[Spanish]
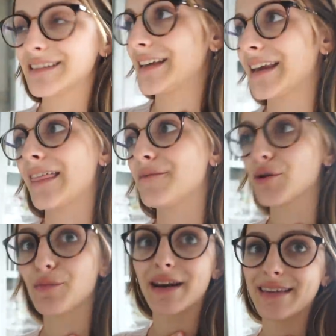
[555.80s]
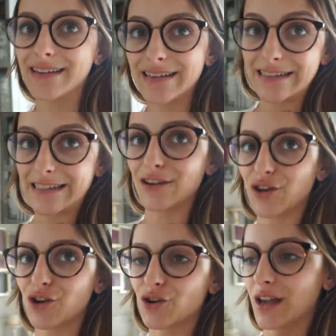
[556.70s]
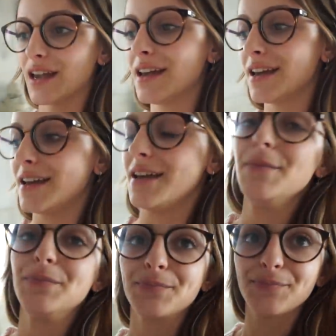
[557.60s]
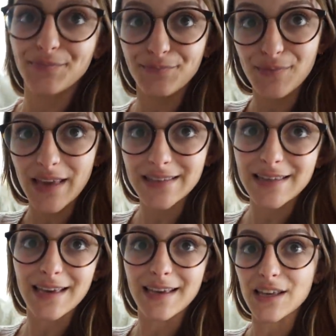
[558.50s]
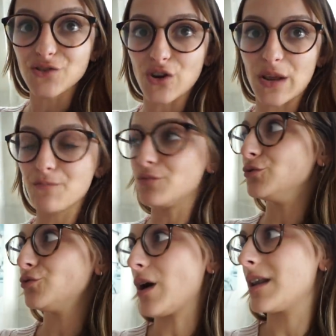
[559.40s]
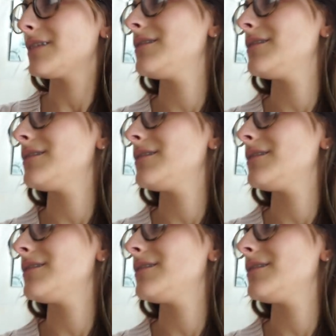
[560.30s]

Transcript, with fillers: Así que nada, voy para allá, que no quiero que Mm, piensen que suena impuntual.